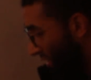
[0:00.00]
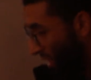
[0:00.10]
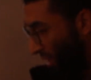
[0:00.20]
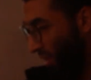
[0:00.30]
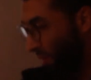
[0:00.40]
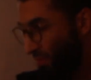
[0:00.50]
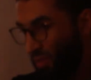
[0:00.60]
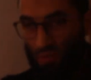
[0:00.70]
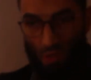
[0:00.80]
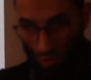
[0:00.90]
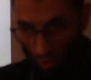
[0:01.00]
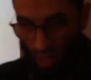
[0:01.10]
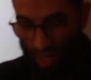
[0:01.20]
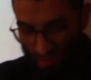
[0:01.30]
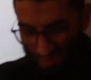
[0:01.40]
احنا بس مش
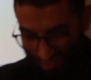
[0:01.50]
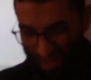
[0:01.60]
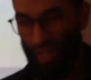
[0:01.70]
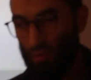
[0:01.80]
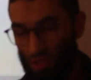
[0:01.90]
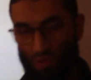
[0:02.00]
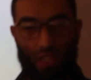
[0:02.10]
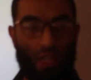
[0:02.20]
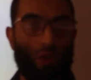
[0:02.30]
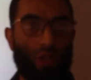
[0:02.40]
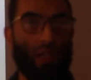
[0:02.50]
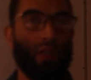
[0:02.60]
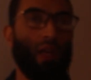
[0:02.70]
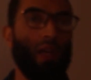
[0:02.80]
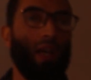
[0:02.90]
موجوده يعني في الغالب ما تشوفهاش قوي يعني
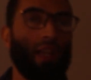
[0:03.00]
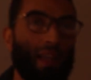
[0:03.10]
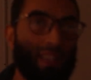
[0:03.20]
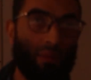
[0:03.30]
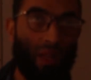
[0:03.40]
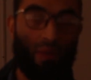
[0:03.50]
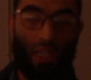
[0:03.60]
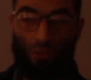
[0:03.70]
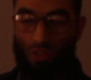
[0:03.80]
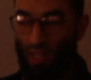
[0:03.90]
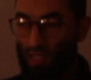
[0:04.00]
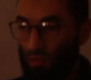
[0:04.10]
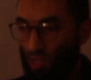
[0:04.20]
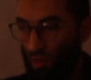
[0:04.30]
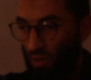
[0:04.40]
كان زمان بيجيبوا
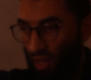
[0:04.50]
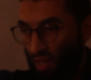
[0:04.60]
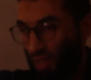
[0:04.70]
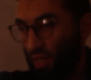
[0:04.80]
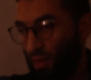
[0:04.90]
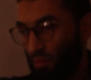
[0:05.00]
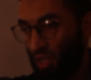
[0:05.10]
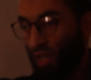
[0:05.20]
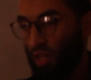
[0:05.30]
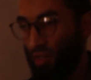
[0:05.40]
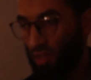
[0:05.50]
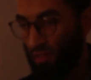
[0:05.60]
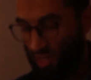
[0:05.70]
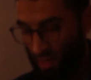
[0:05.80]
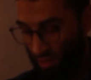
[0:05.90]
السيستمز تبقى بتاجر انت
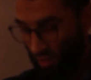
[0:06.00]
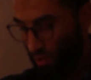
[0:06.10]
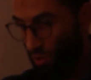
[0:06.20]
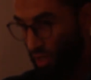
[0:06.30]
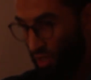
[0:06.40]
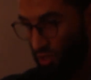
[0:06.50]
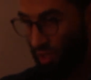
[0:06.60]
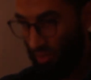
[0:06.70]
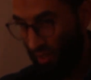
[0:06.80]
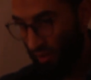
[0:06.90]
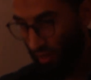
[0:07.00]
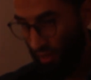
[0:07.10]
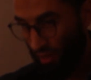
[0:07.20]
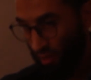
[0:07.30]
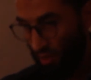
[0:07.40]
السيستم تديله الجوب بتاعتك
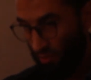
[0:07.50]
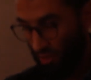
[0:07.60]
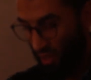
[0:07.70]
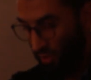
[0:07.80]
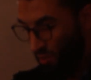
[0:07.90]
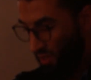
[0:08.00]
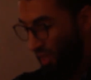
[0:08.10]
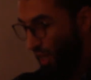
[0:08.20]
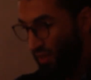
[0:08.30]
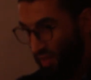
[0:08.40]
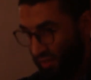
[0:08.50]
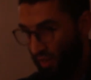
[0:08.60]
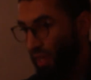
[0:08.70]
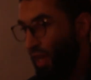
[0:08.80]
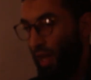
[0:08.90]
بتجيبها له مثلا على ديسك
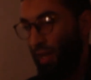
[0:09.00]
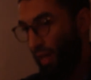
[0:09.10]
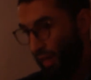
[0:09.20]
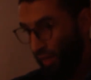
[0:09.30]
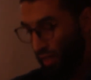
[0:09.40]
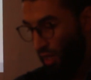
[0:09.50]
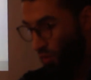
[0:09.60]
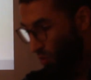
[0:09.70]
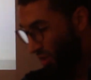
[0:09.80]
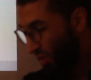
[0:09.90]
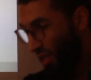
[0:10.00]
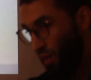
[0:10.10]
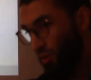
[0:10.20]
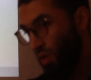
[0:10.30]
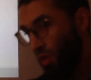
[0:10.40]
على حاجه
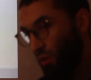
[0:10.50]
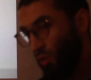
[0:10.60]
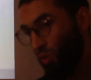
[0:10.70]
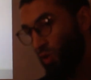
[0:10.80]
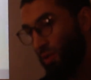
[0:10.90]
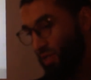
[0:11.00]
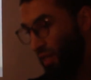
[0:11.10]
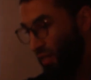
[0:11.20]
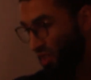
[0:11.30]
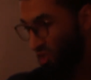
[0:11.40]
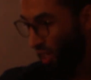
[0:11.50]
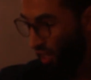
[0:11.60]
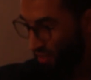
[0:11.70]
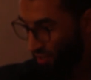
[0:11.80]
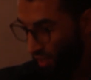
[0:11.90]
وتديها له وتقول له مثلا عايزك
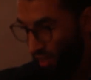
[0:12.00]
تشغل